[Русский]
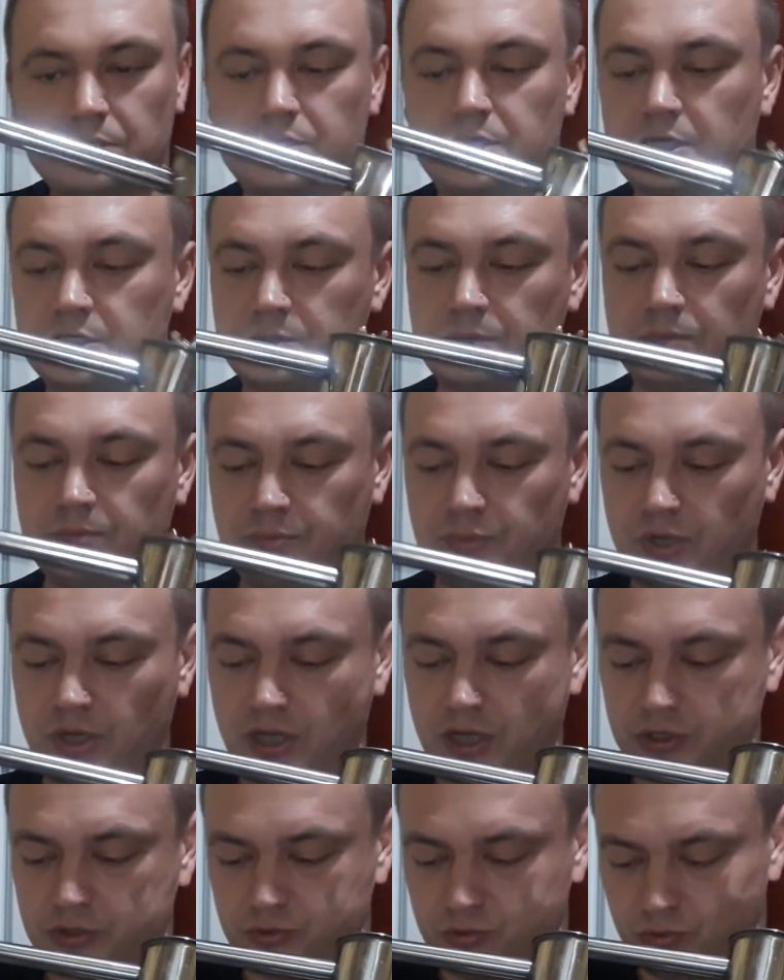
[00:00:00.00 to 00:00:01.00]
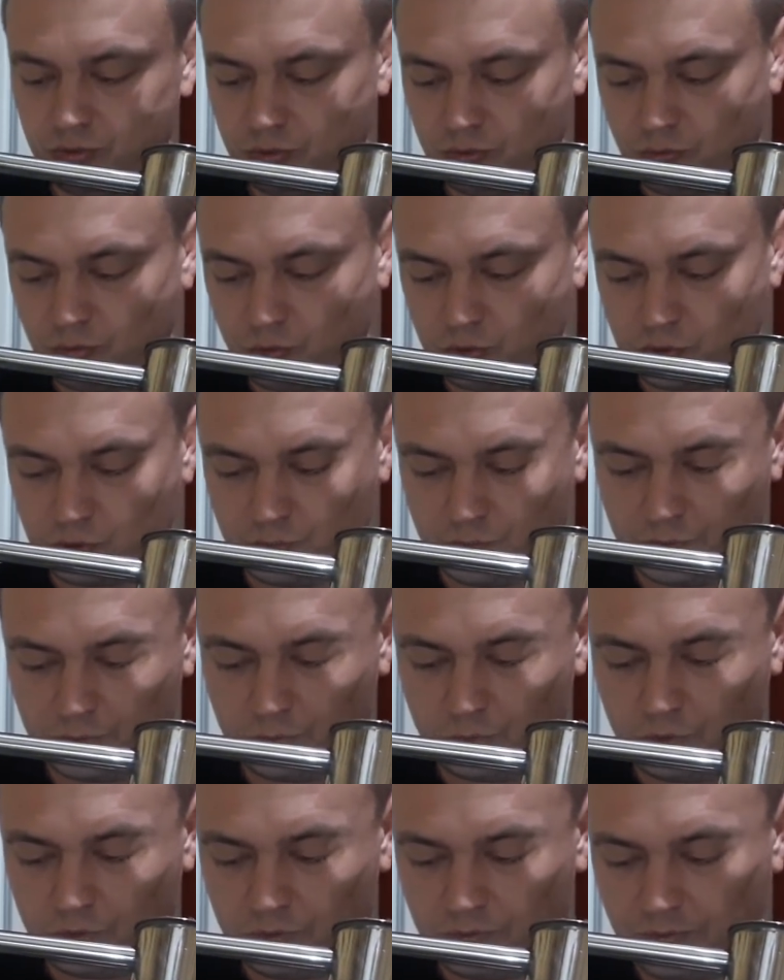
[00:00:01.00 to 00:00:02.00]
Сейчас покажу, может быть
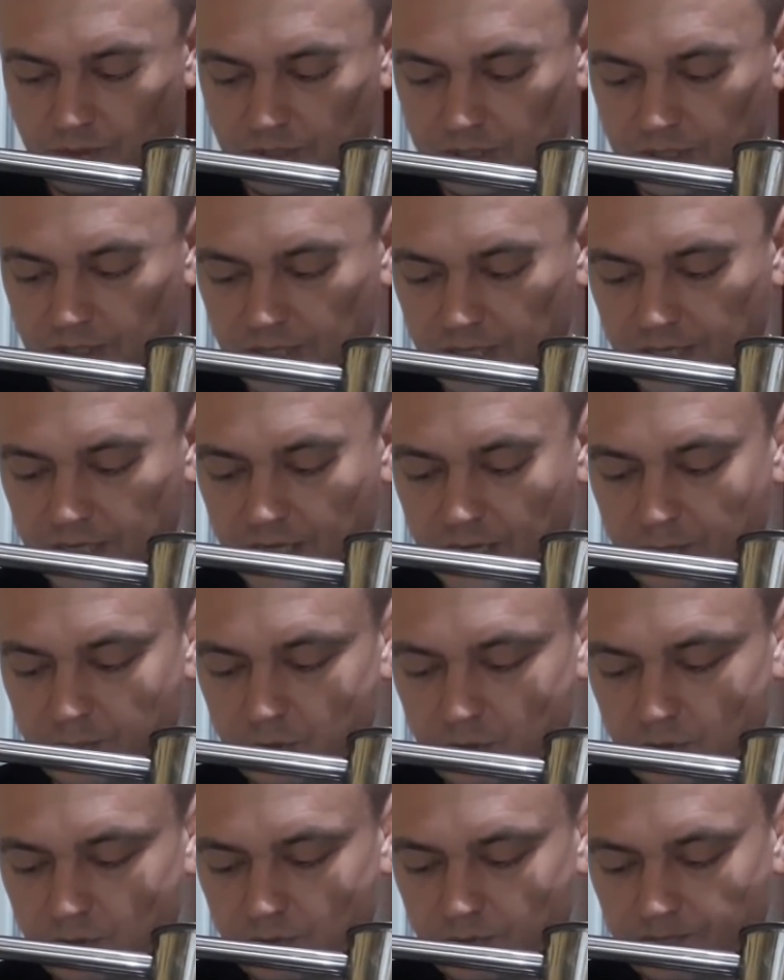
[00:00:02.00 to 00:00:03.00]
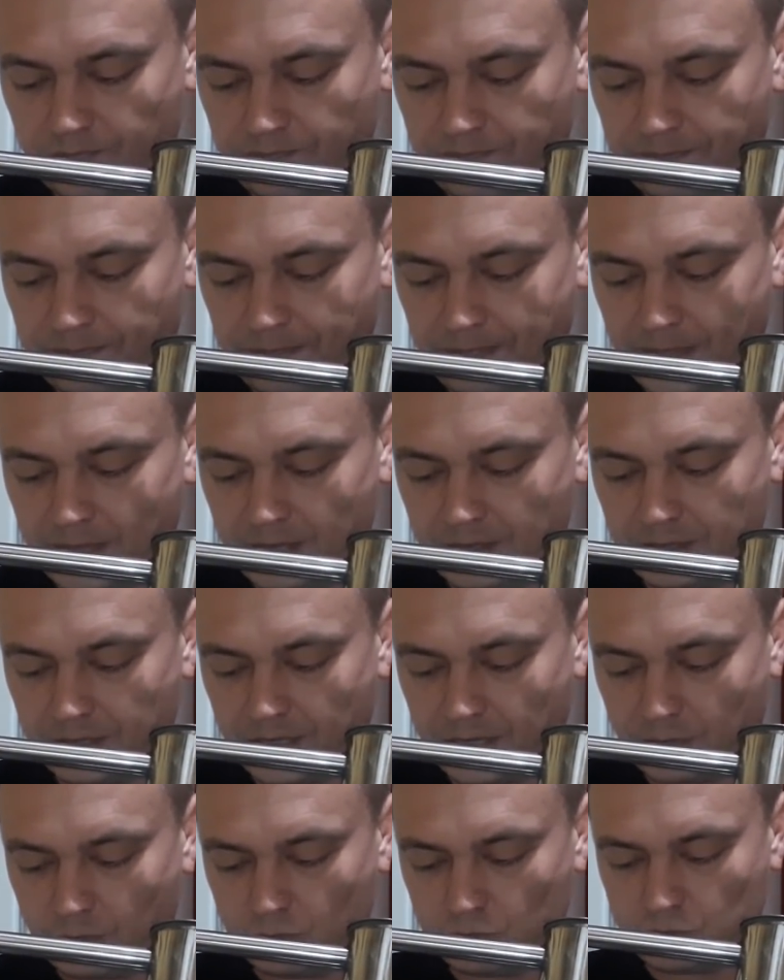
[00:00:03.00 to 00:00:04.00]
будет видно на камеру,
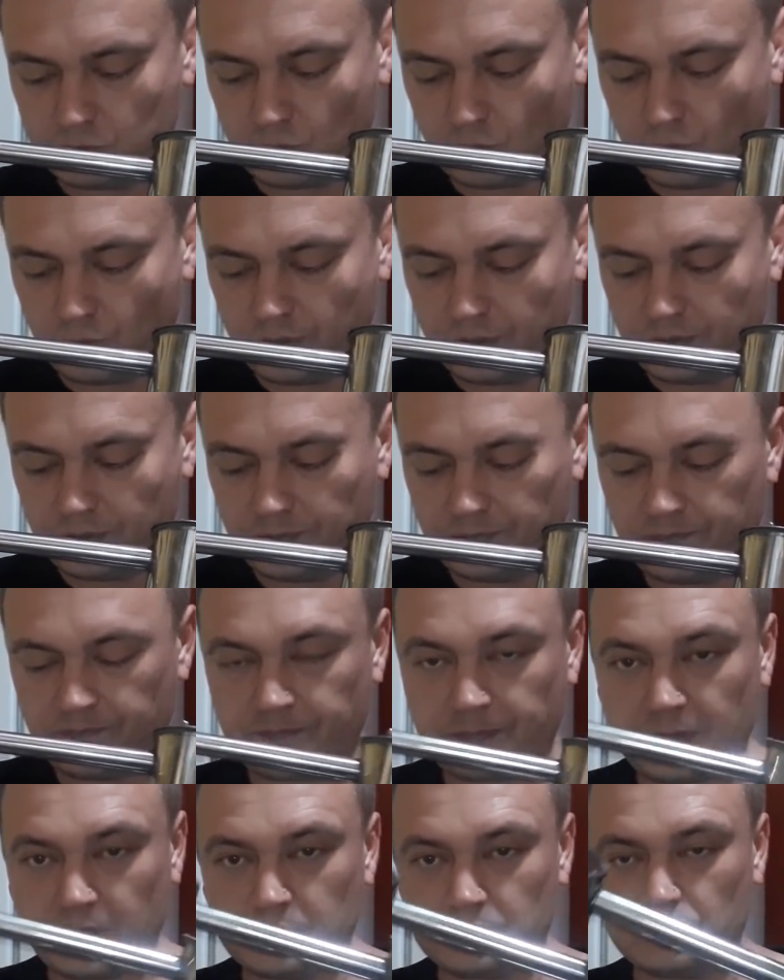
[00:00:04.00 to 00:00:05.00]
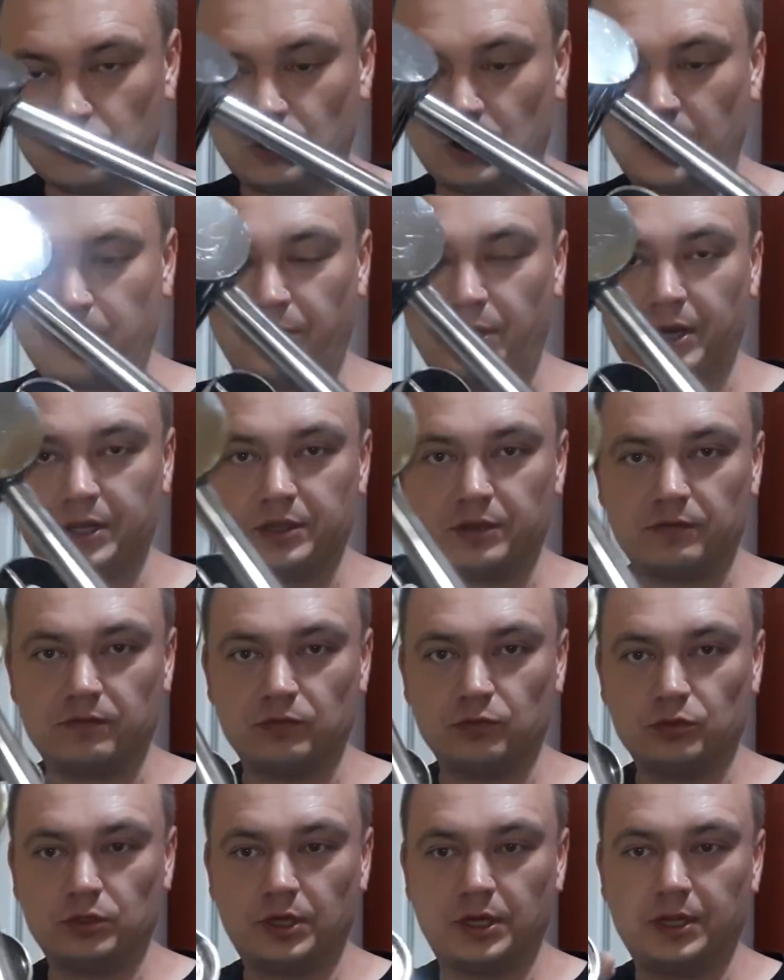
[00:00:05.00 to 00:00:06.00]
как устроен сухопарник
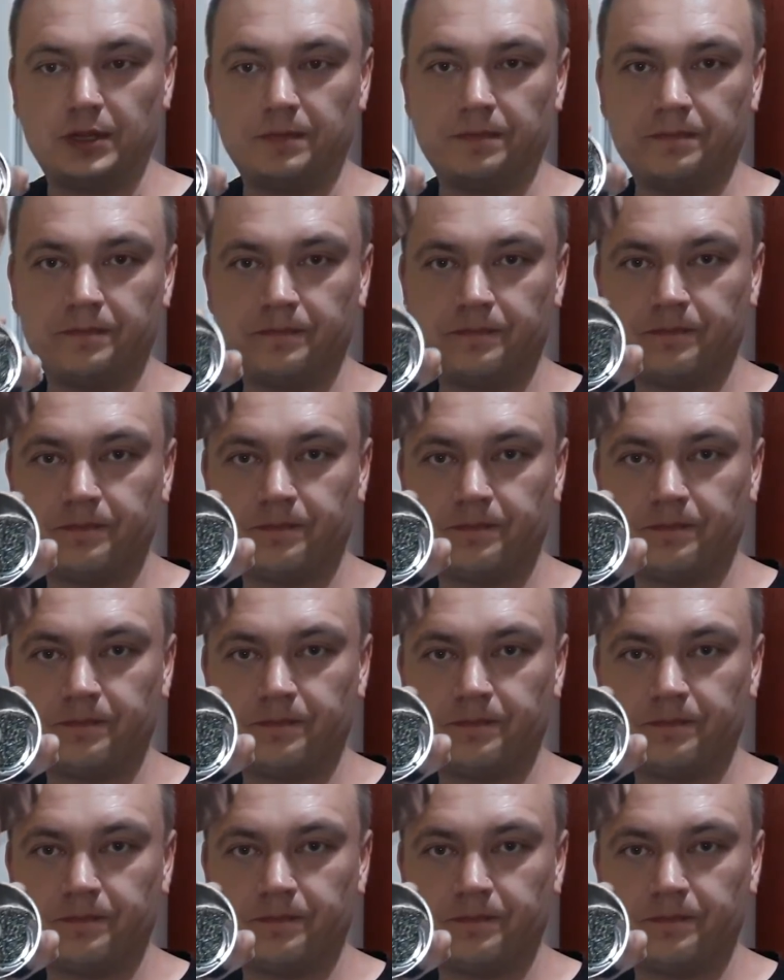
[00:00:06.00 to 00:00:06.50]
внутри.